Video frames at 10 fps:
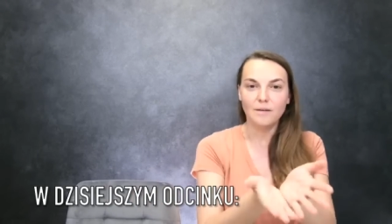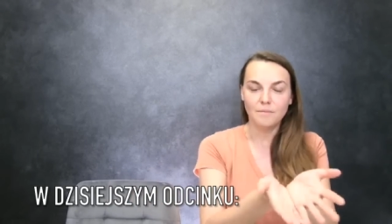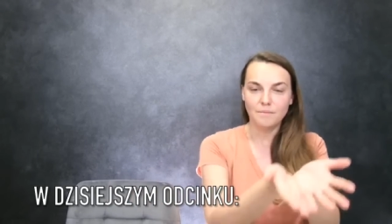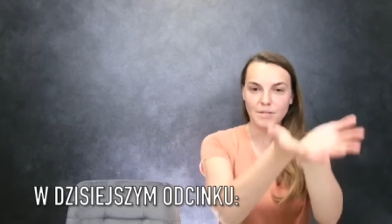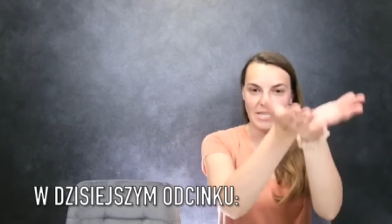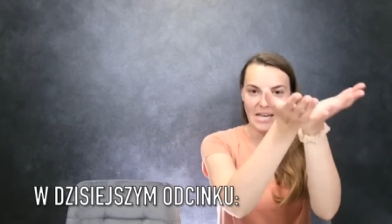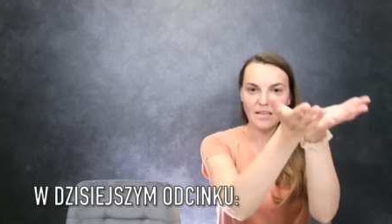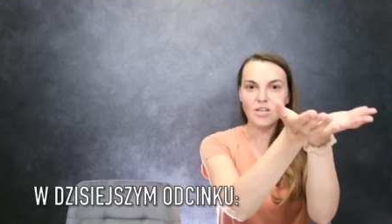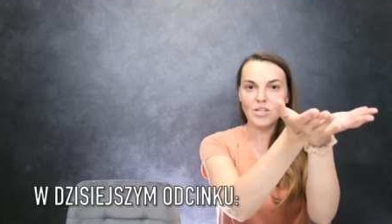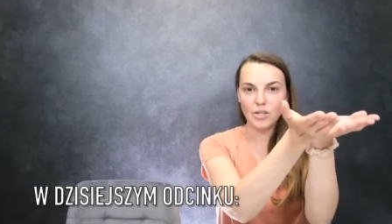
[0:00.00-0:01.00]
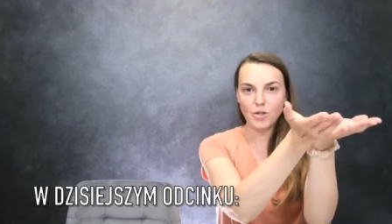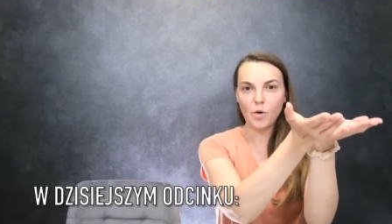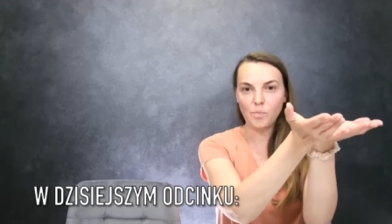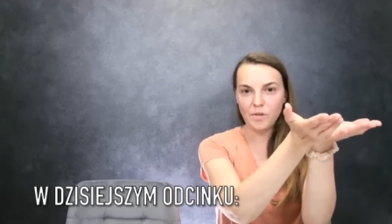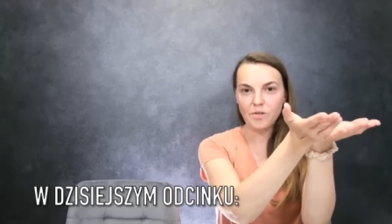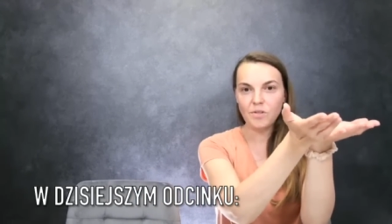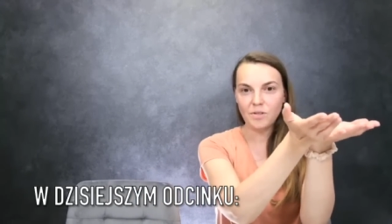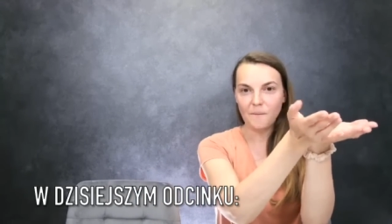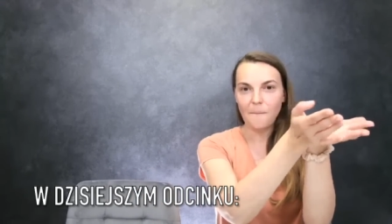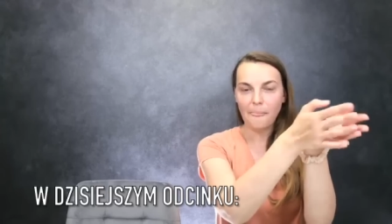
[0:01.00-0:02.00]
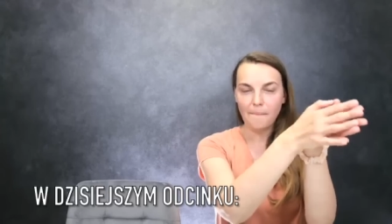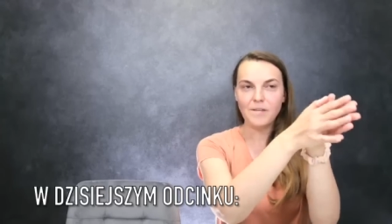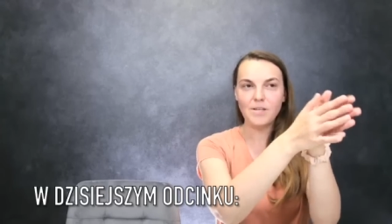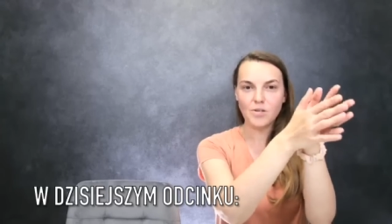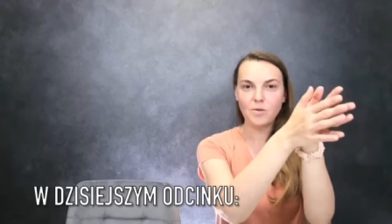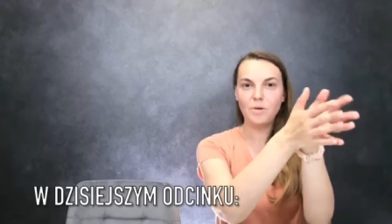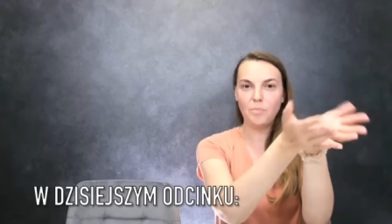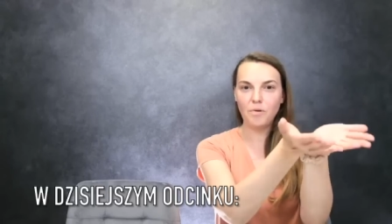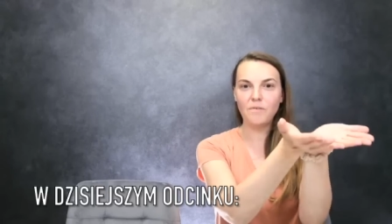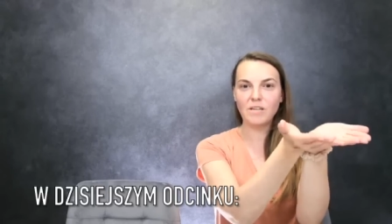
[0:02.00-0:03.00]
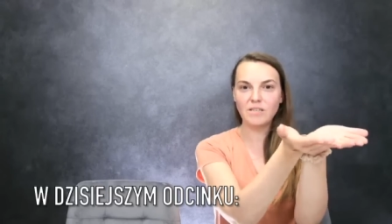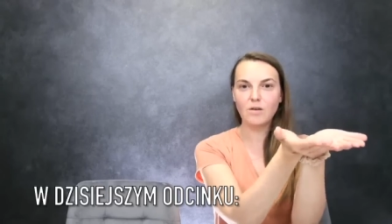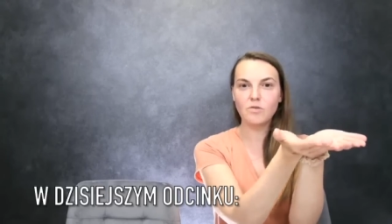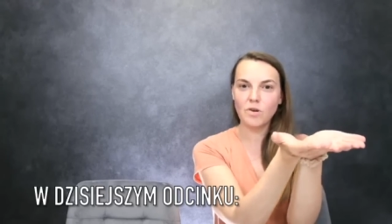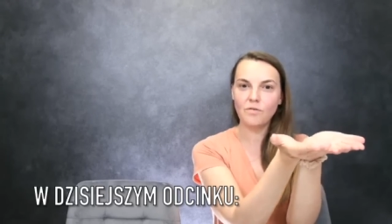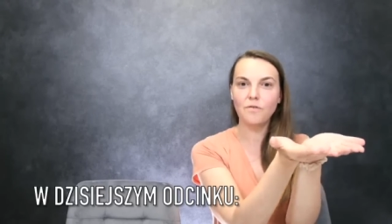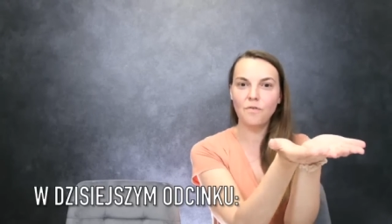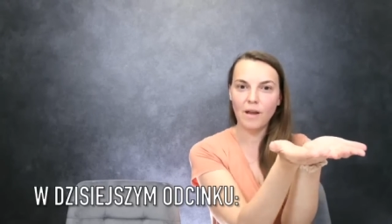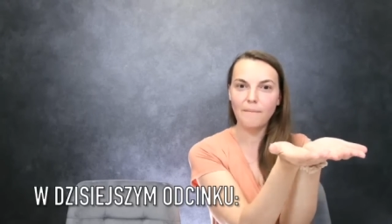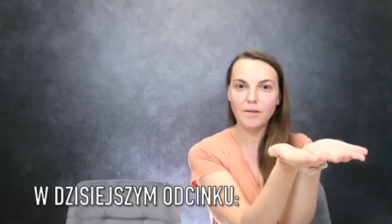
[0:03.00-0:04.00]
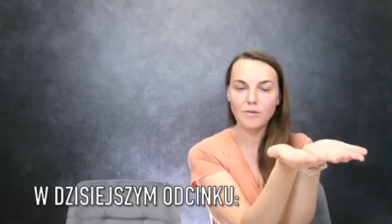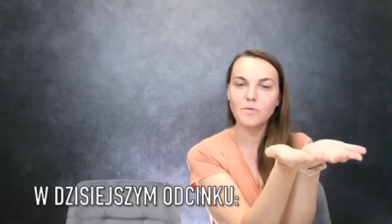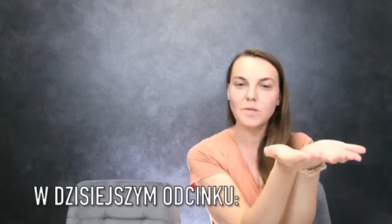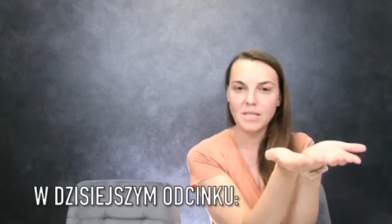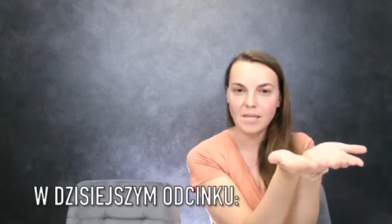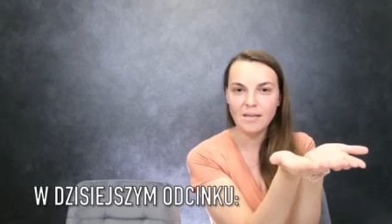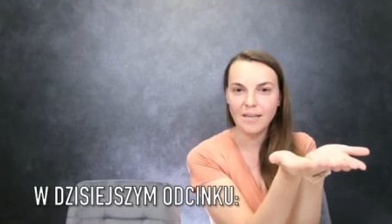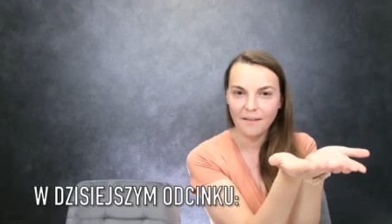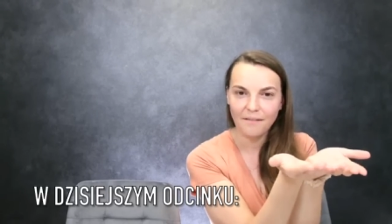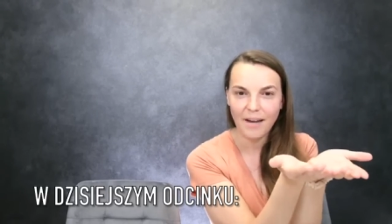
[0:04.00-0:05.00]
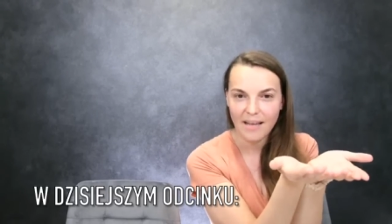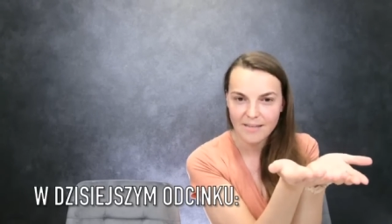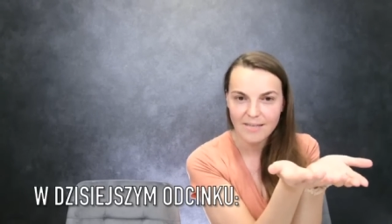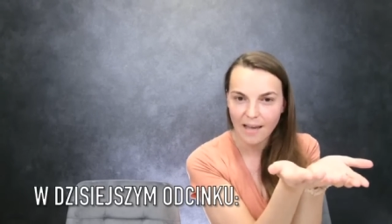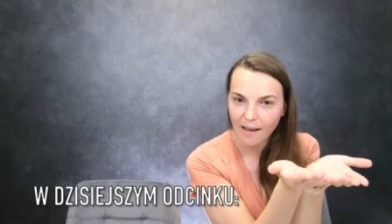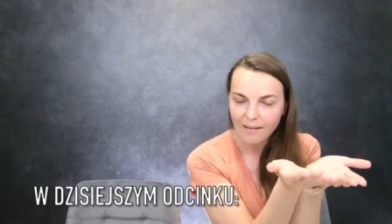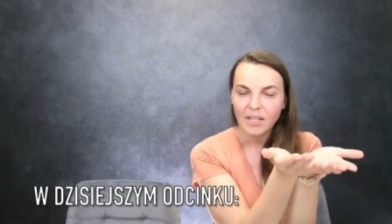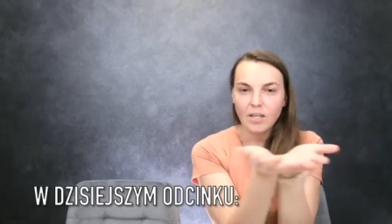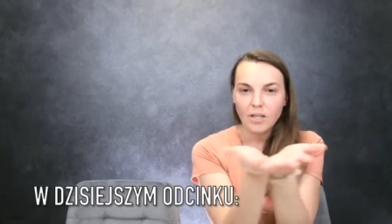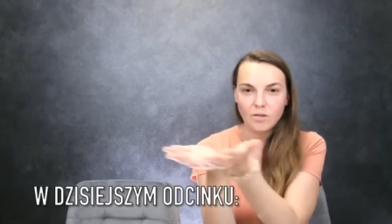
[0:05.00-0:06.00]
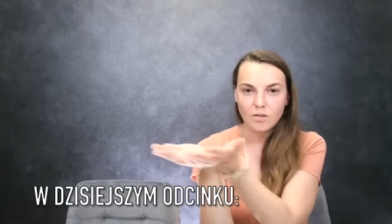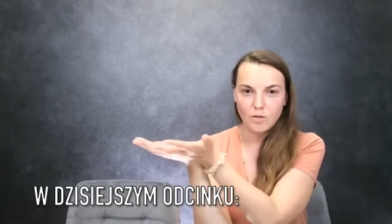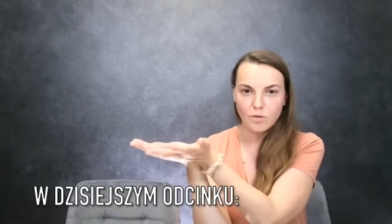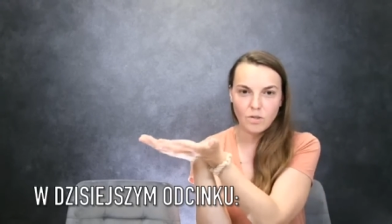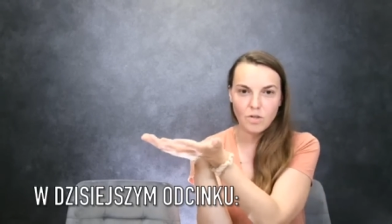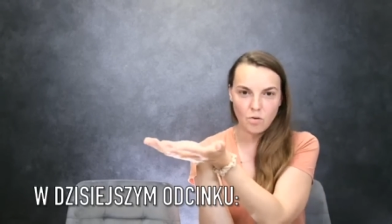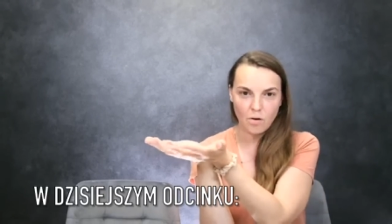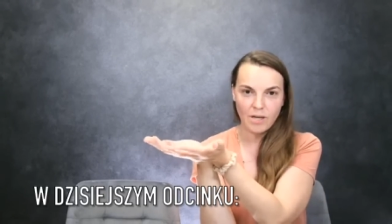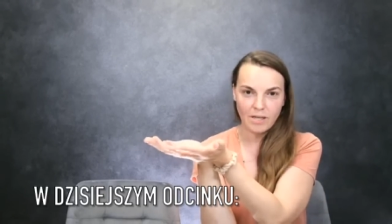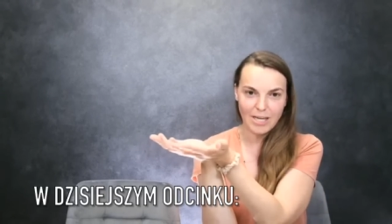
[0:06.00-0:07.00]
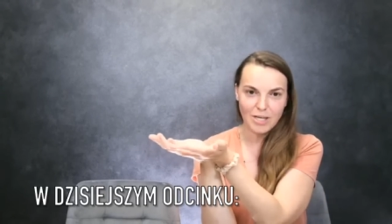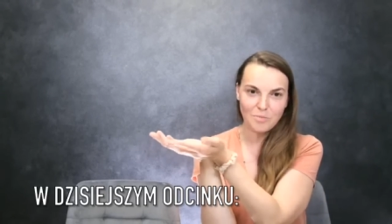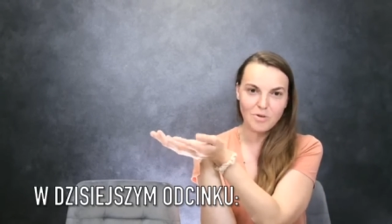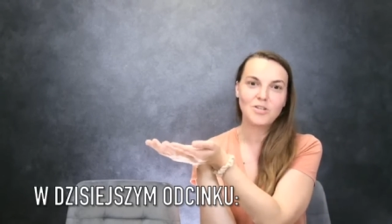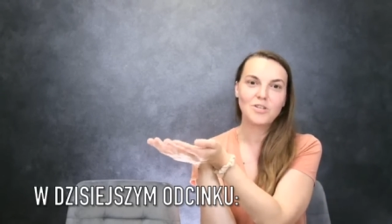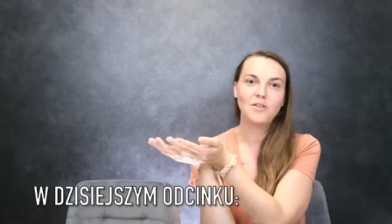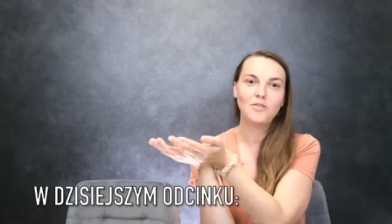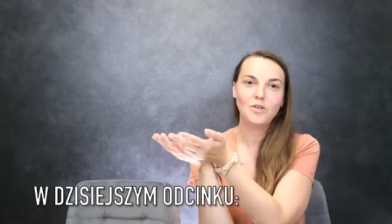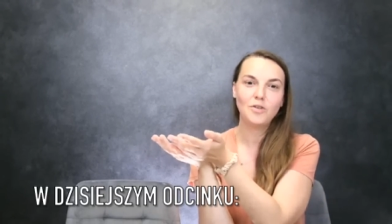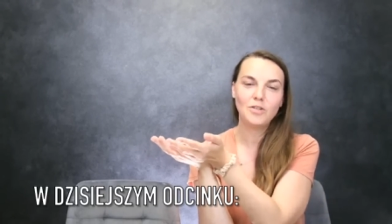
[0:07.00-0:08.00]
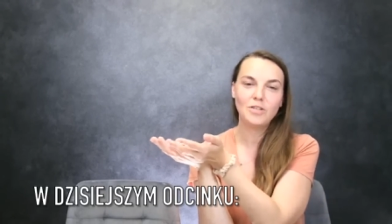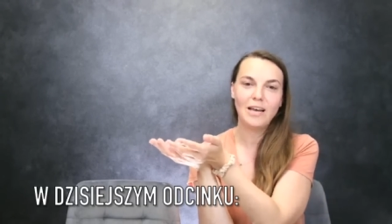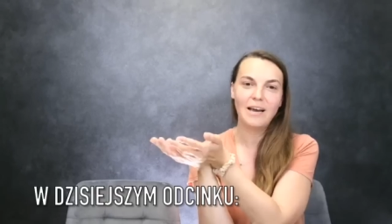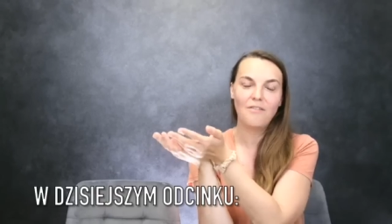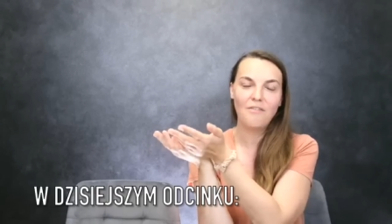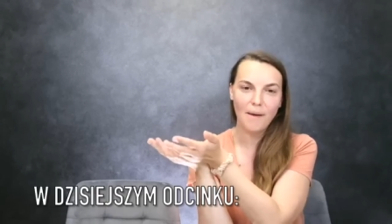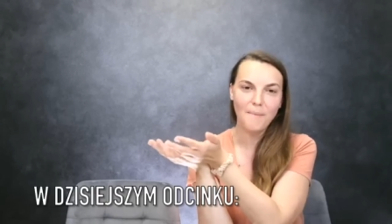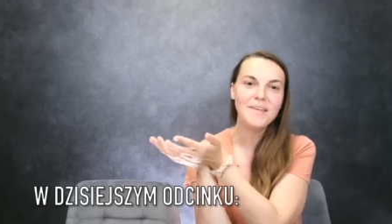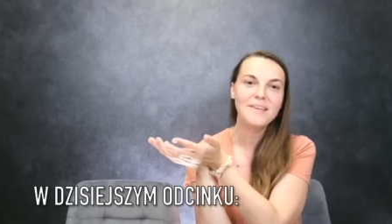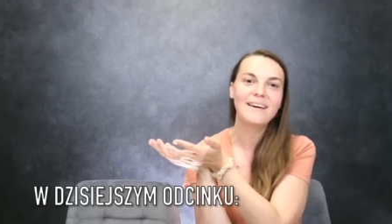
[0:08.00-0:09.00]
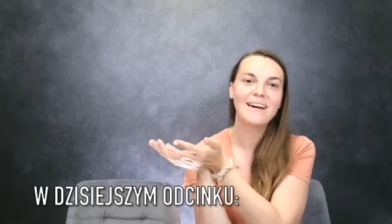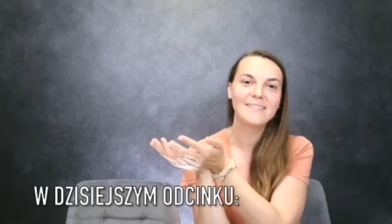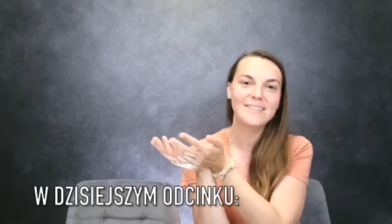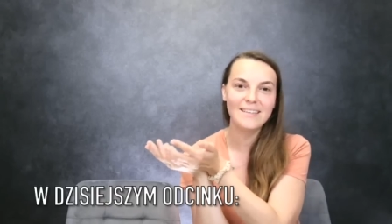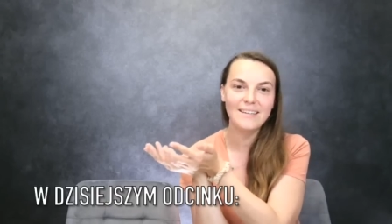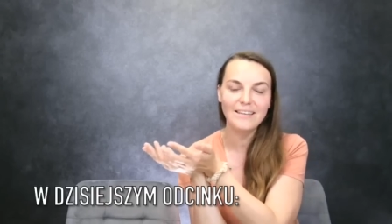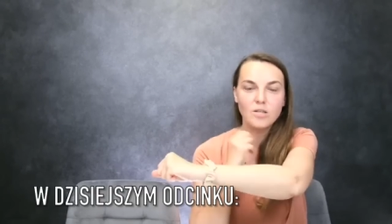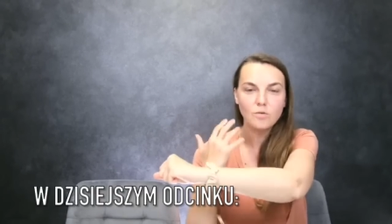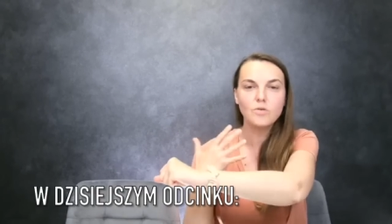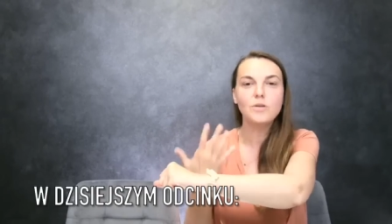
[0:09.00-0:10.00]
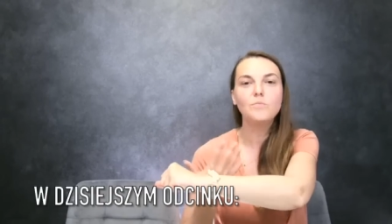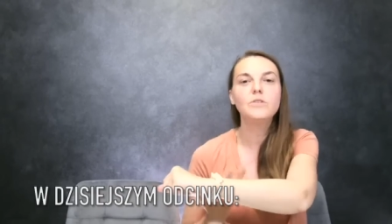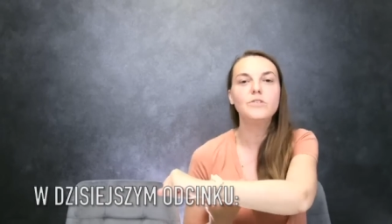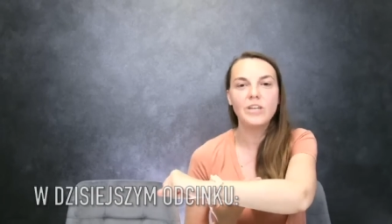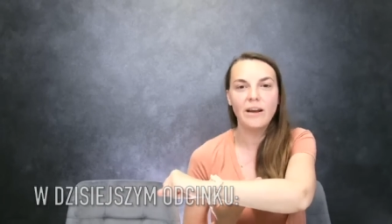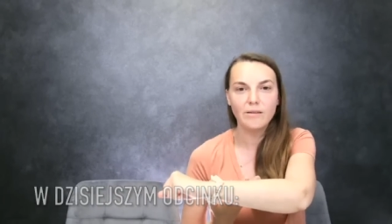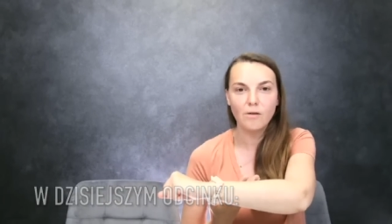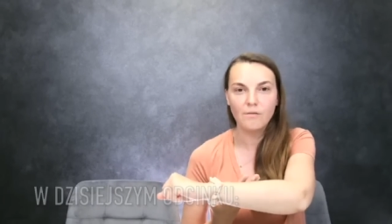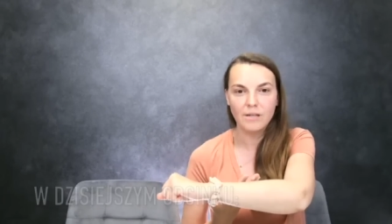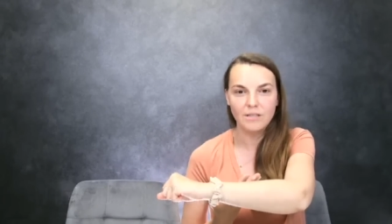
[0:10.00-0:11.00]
Przestaniesz się topić, będziesz sobie pływać na różowym flamingu z drinkiem w ręce, to ten drugi człowiek też może sobie wsiąść na flaminga z drinkiem, już nie musi cię ratować.